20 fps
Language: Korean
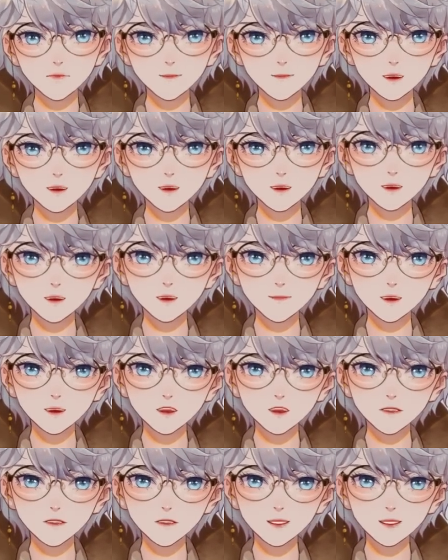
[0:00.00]
그들의
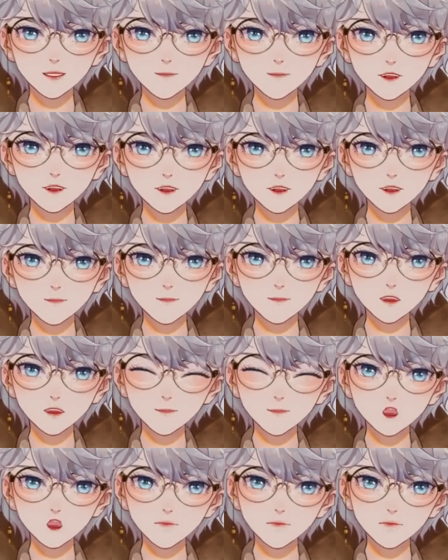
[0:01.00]
말을 들은
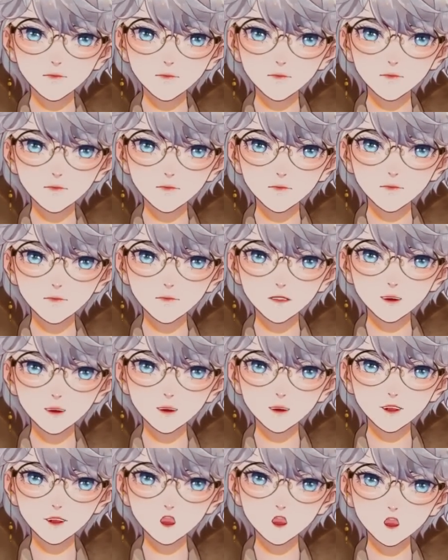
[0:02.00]
구급대원은
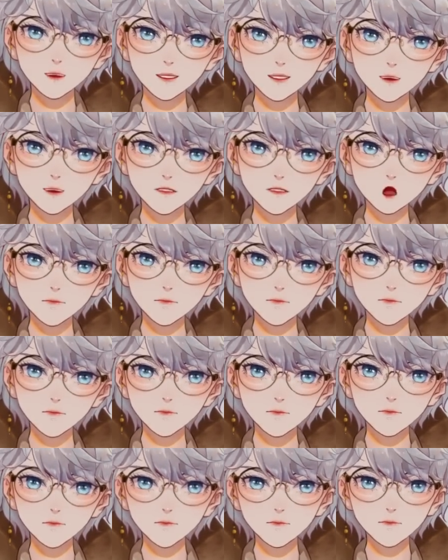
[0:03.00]
곧바로 문을 열고
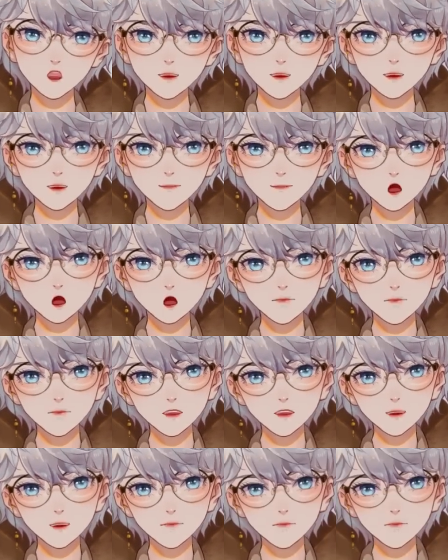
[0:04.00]
집 안으로
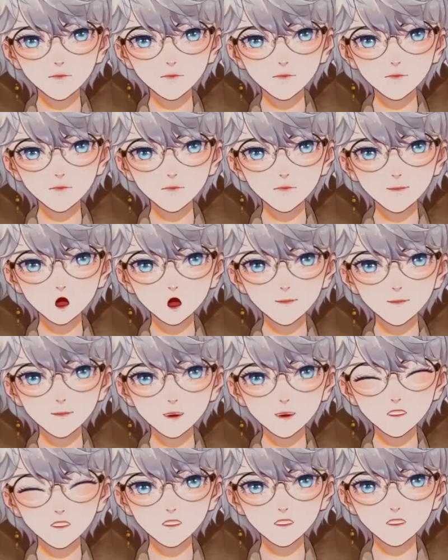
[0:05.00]
들어가
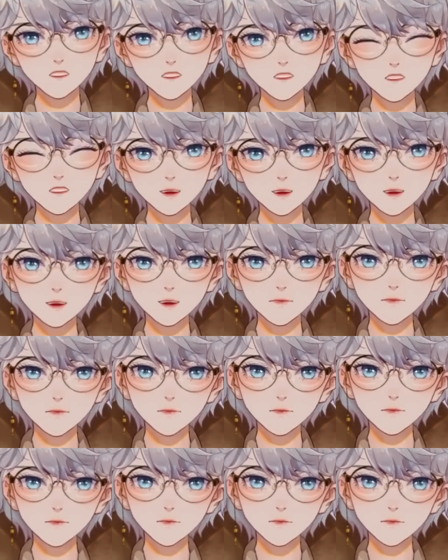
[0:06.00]
상황을 살폈습니다.